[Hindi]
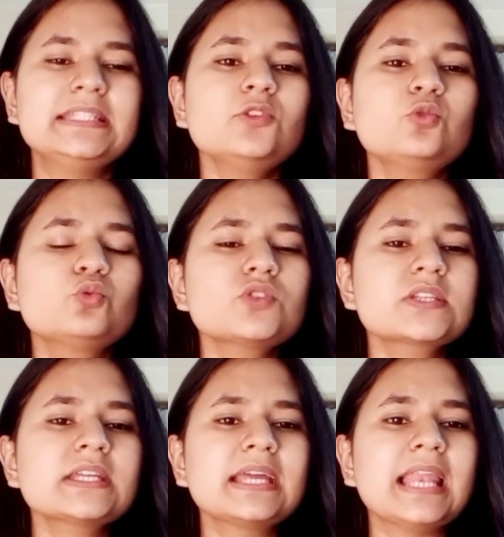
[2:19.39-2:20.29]
इधर रूस
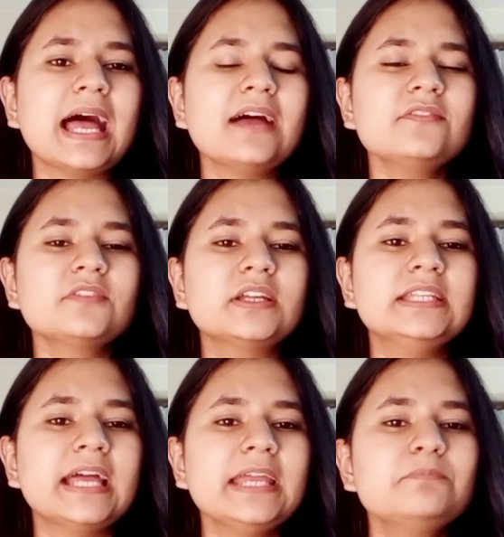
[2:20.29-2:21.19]
के खिलाफ
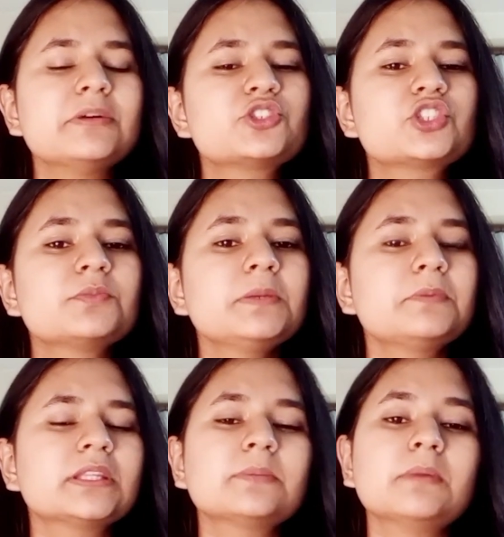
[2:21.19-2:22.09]
नए पश्चिमी
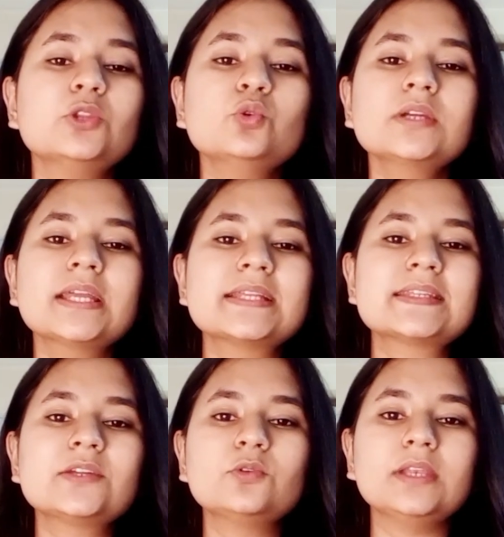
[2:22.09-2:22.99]
प्रतिबंधों के
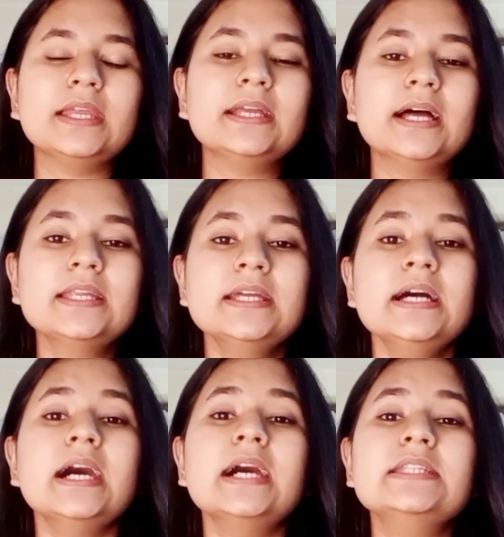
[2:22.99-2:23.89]
असर को
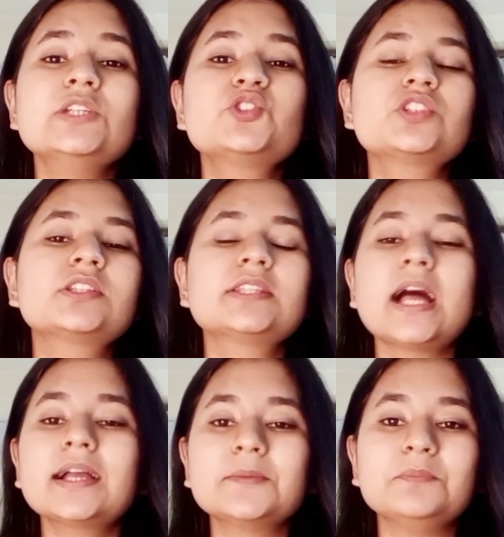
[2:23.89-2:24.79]
लेकर
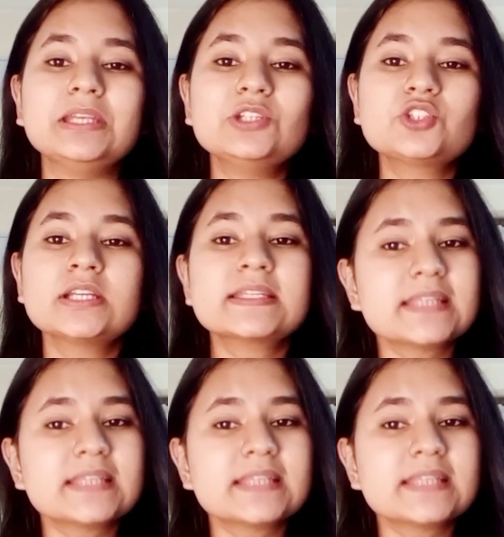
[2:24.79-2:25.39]
अनिश्चितता के बीच